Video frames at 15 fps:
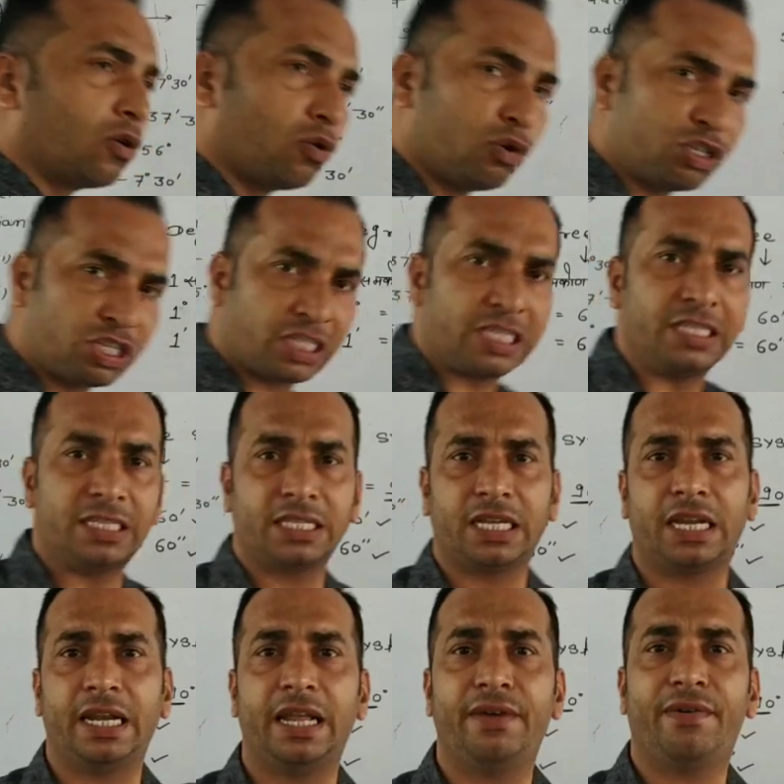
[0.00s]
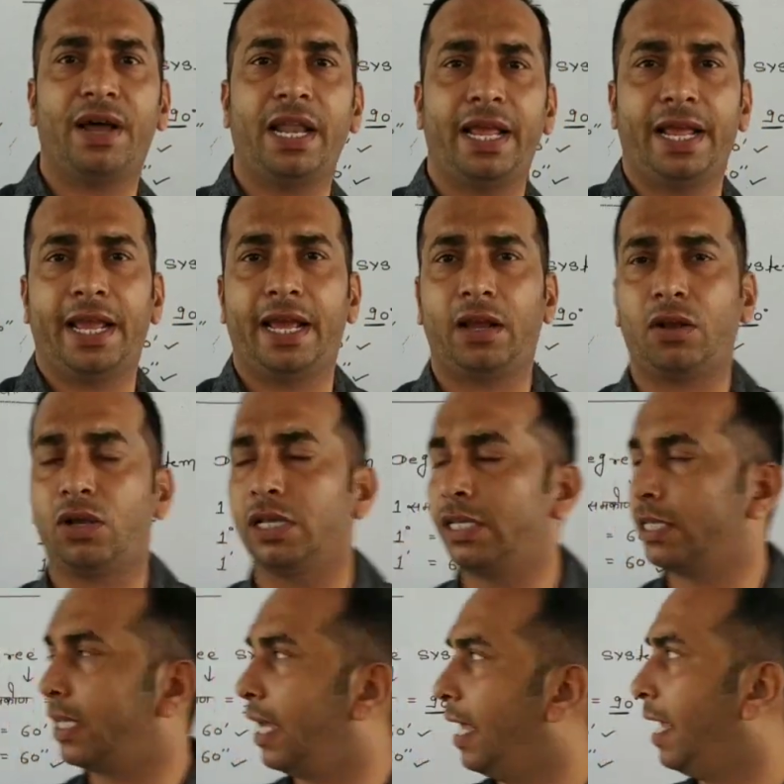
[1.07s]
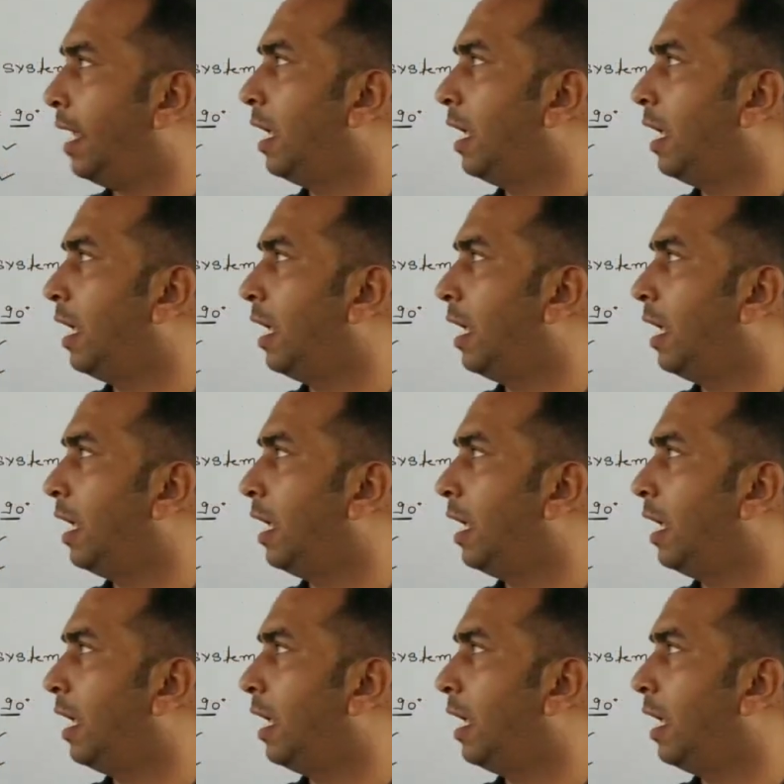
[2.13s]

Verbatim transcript: क्वेश्चंस करने वाले हैं किसके